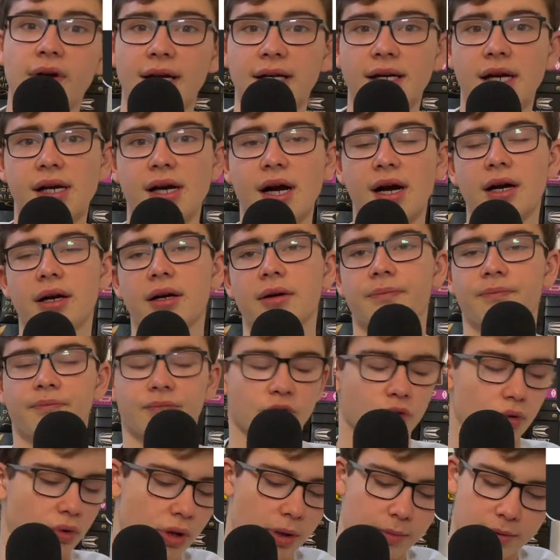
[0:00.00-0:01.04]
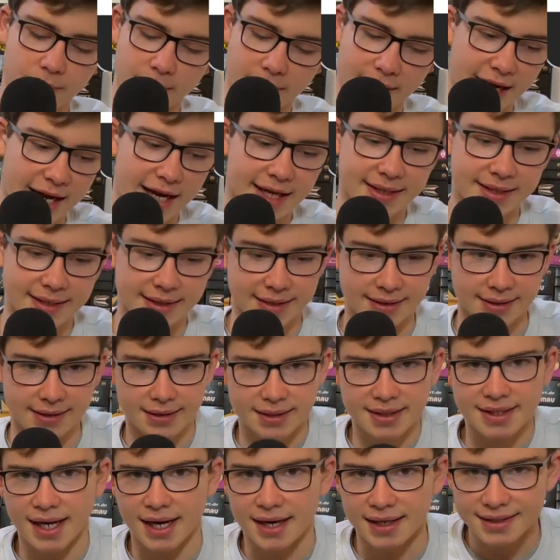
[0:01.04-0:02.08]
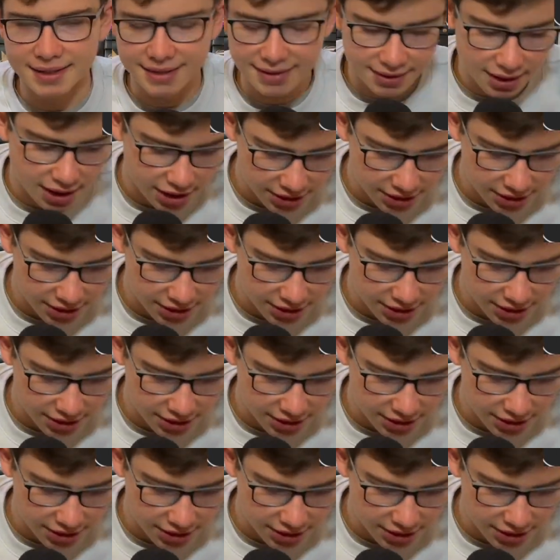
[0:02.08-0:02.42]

gegangen. Dort habe ich meine ersten Tangsten-Darts